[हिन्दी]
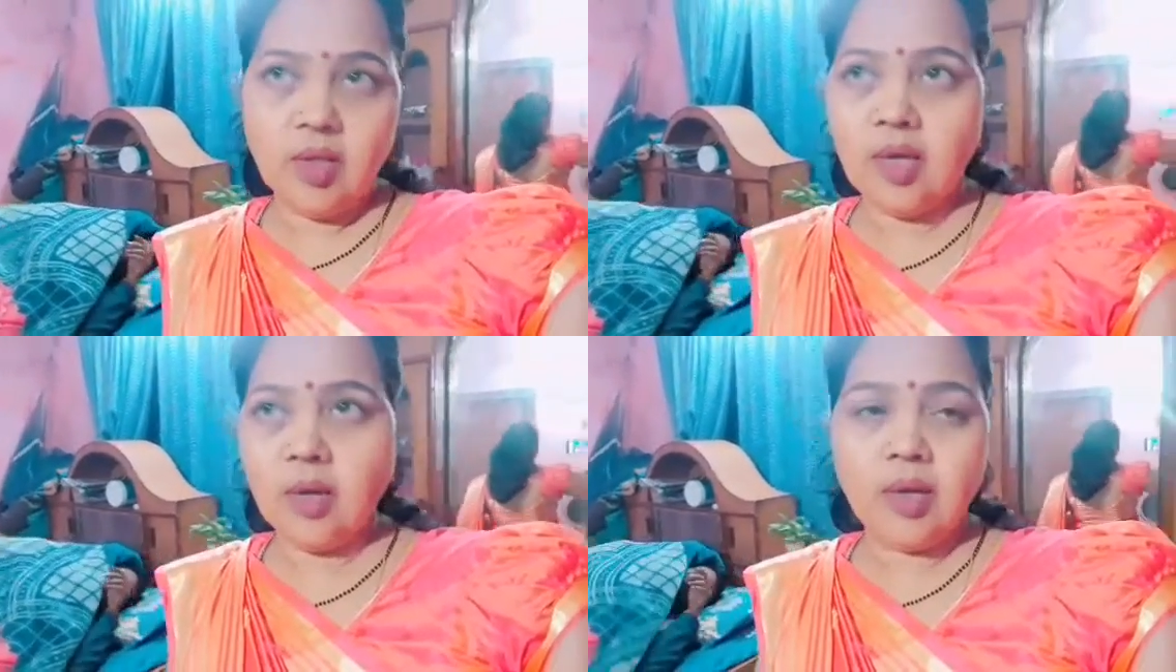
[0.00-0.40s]

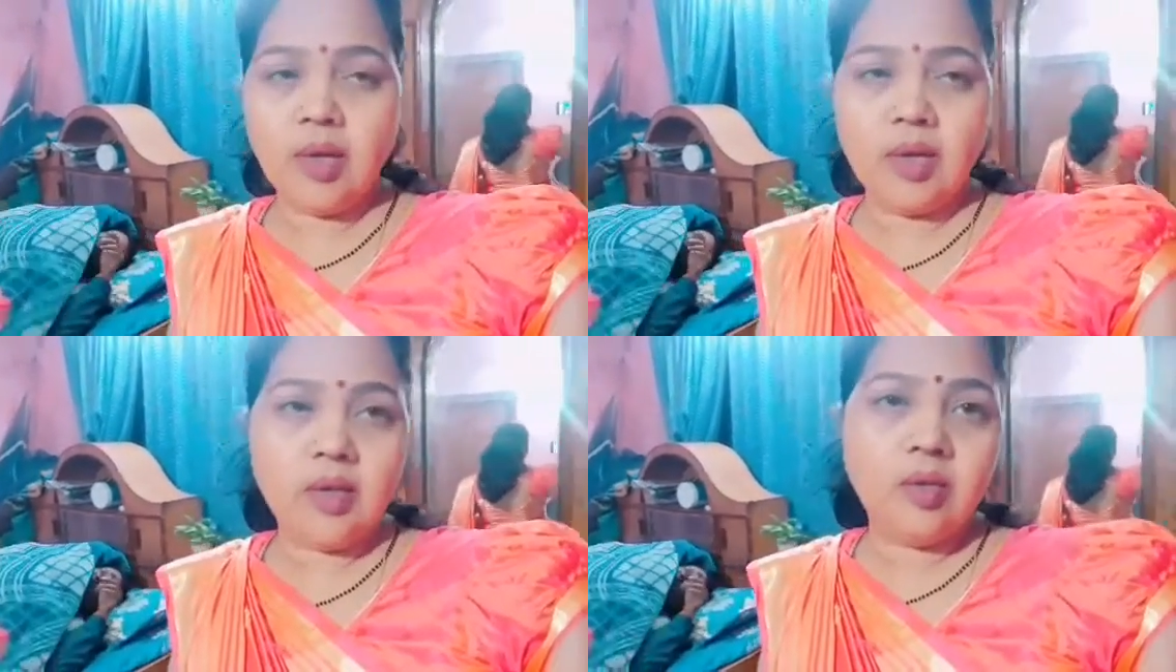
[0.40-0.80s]
पा रही
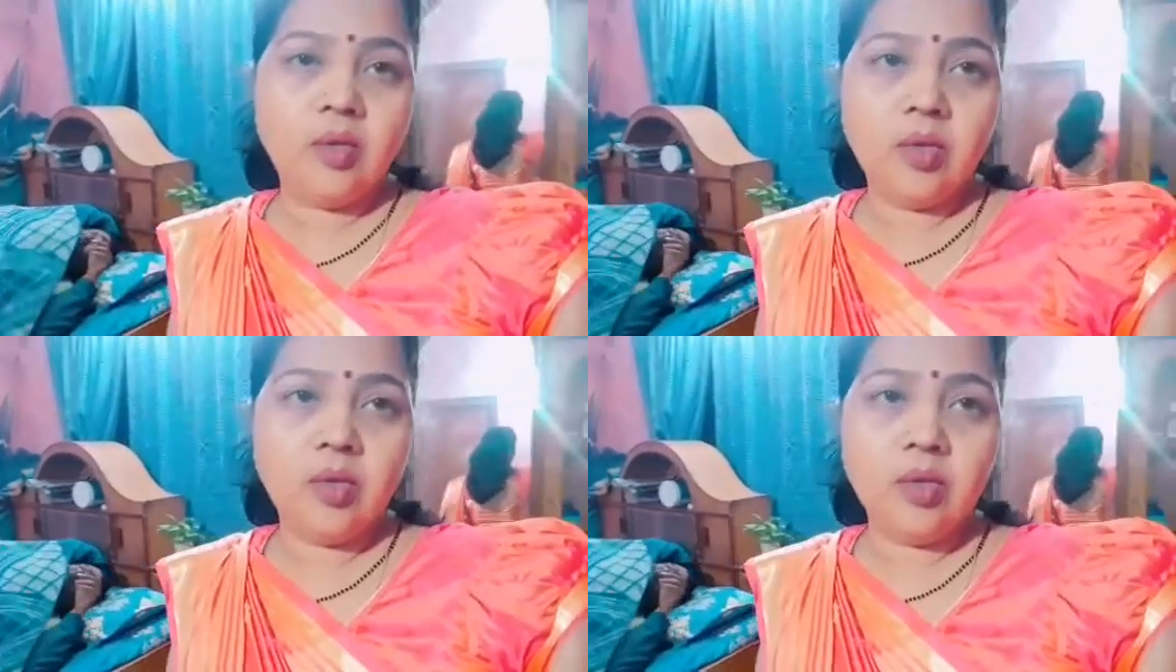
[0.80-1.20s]
हूँ
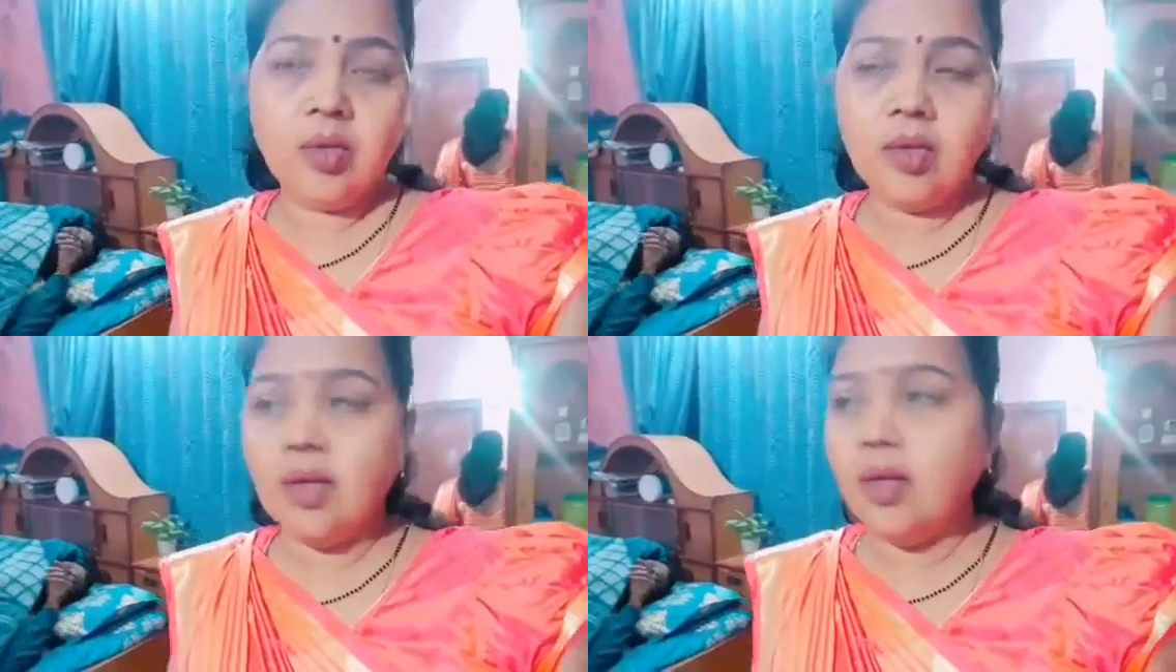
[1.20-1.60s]
क्योंकि
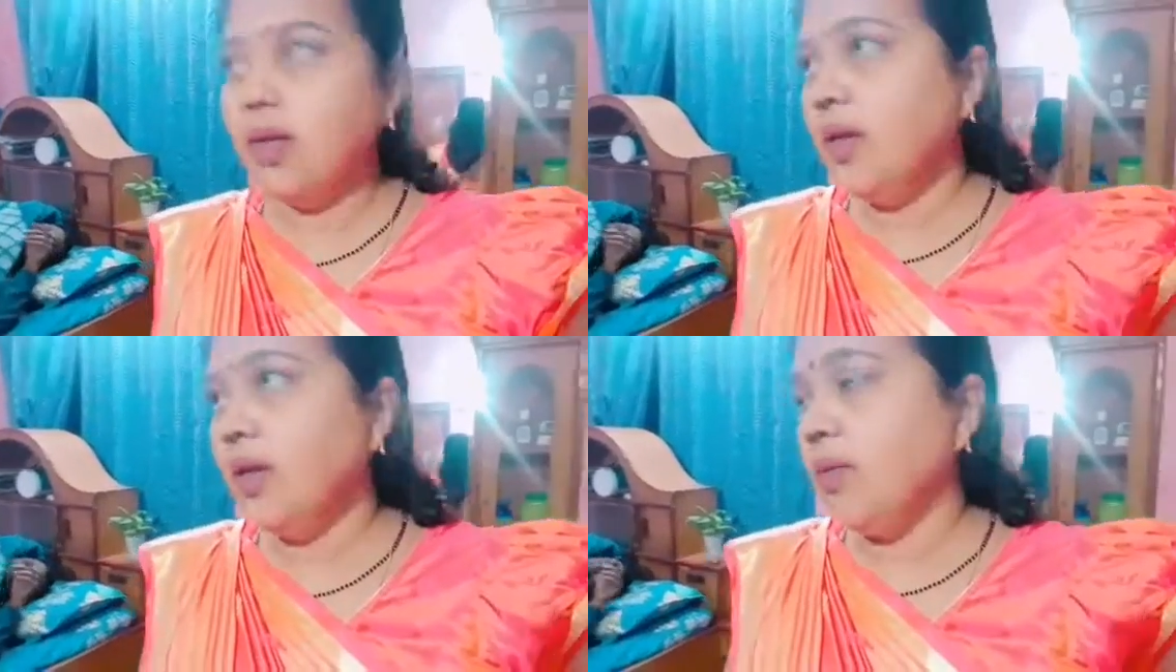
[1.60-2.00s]

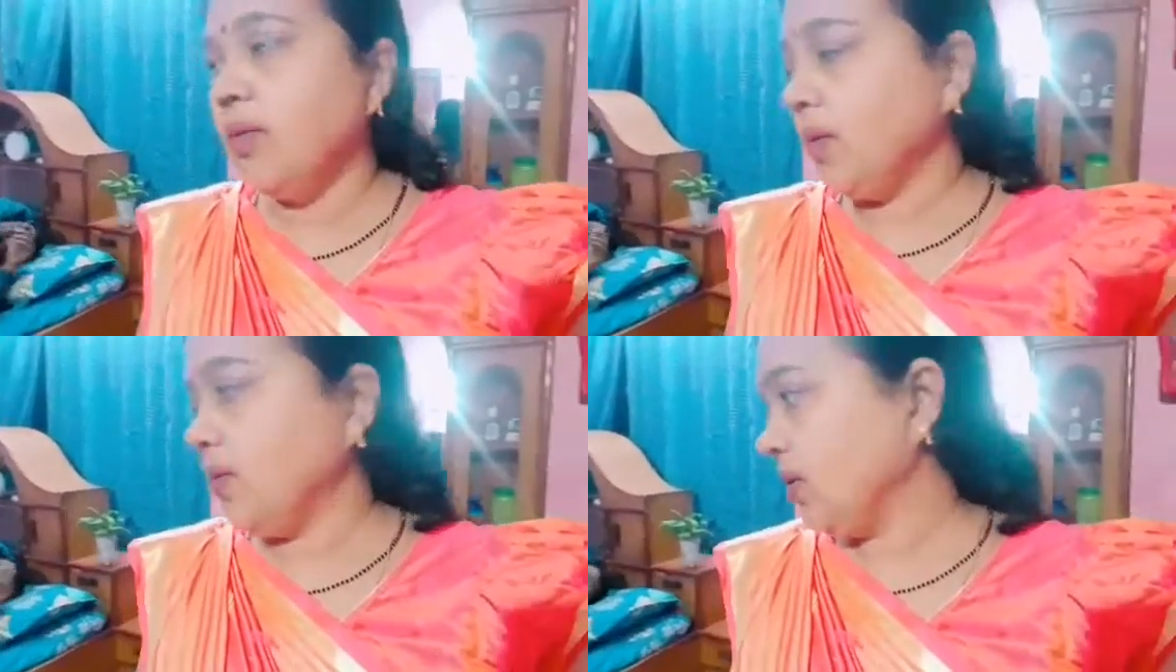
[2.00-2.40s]
मैं
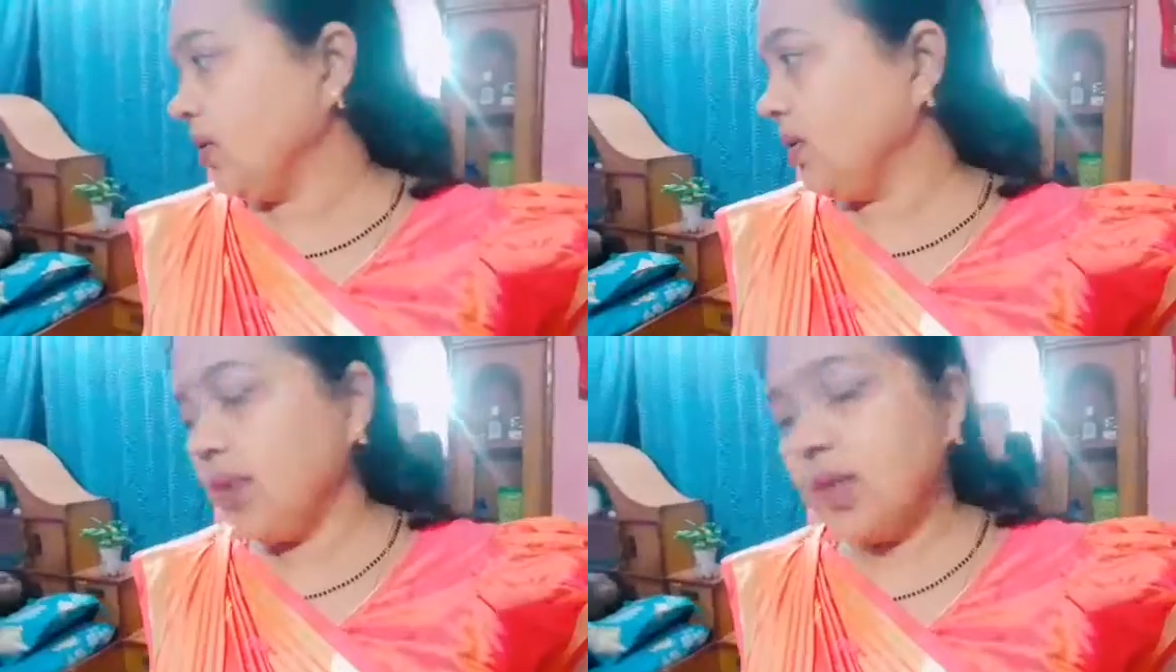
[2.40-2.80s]
बहुत ही
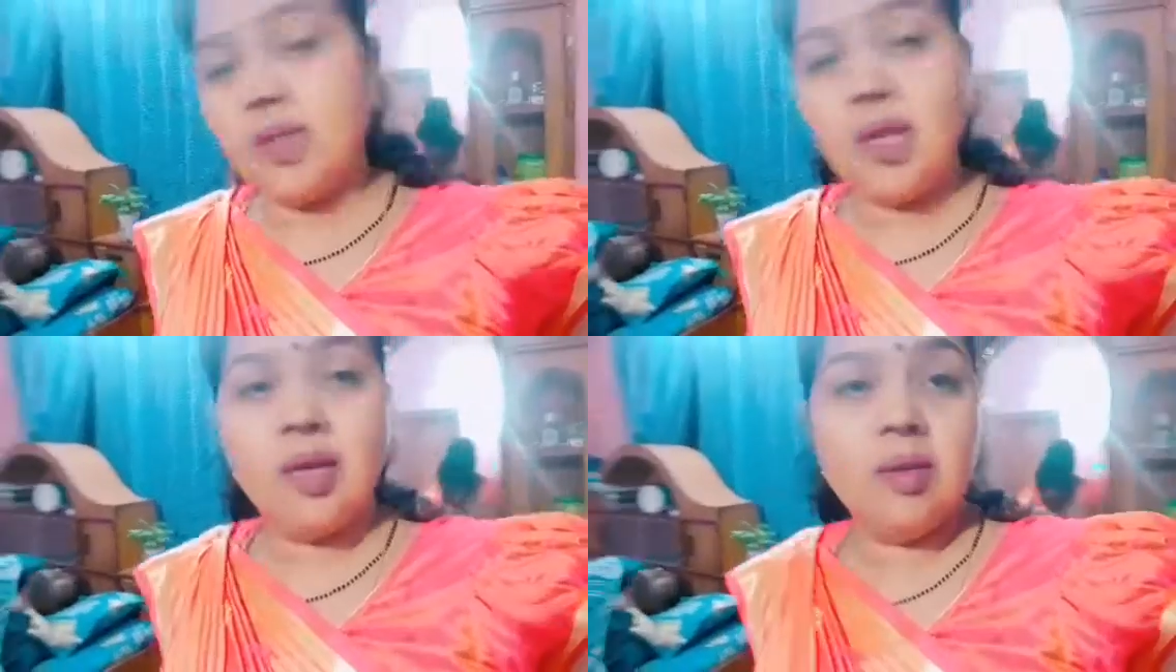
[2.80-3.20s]
परेशान
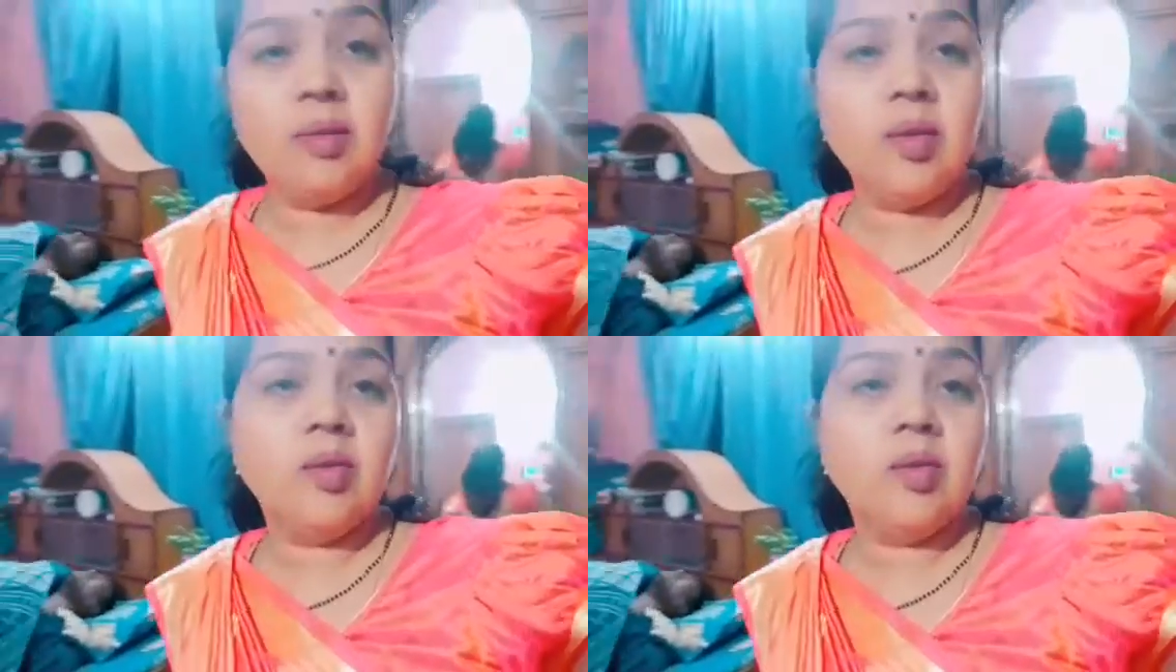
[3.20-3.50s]
अभी हूँ